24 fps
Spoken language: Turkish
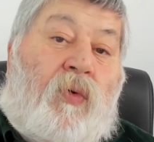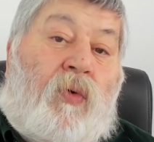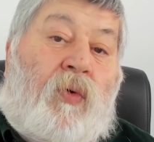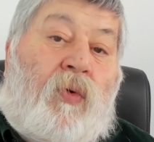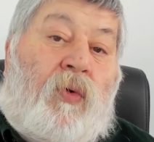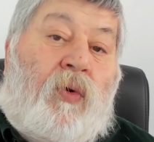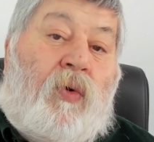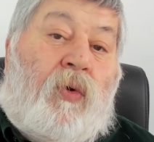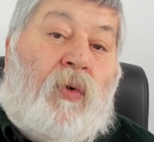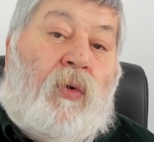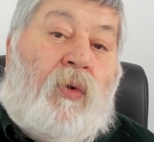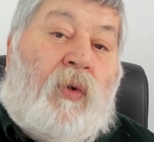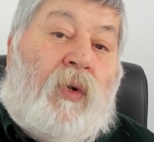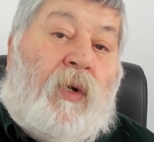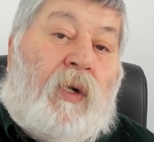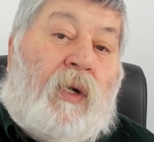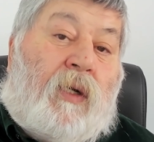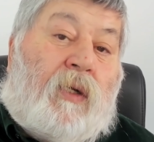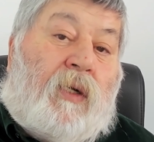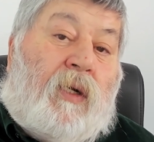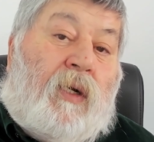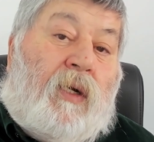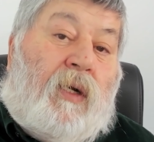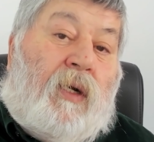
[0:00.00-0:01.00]
Oy
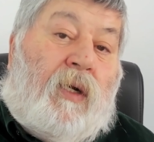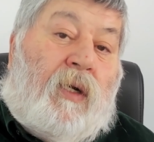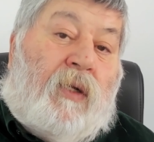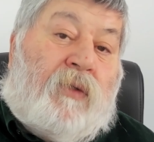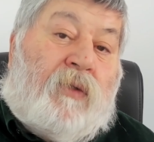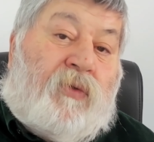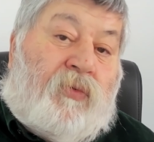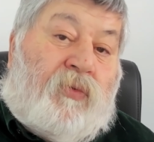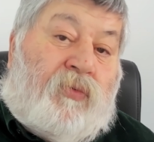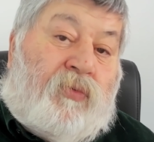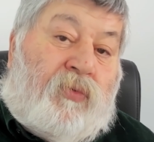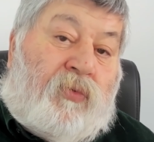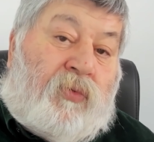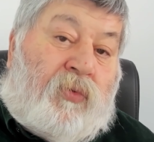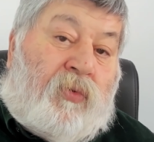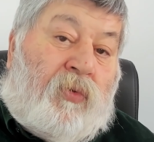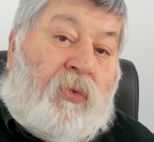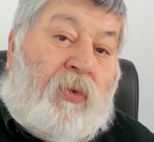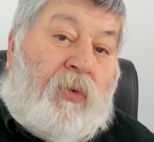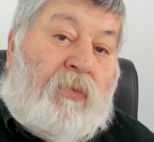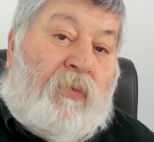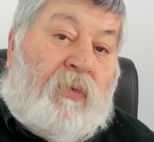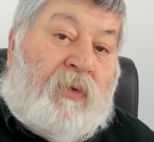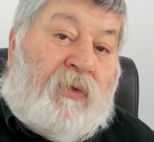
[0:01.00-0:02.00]
olarak Atatürk'e
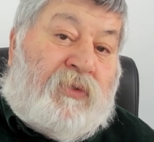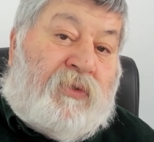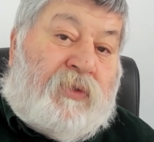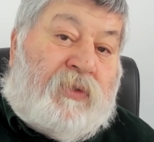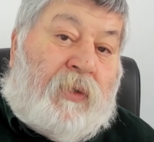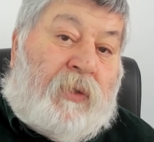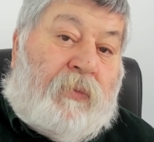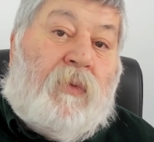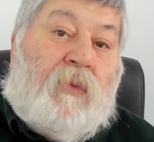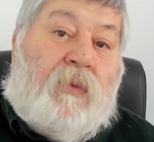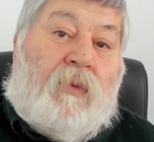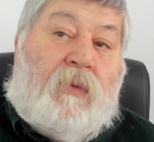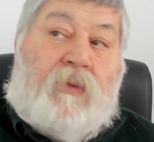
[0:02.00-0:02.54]
oy vereceğim.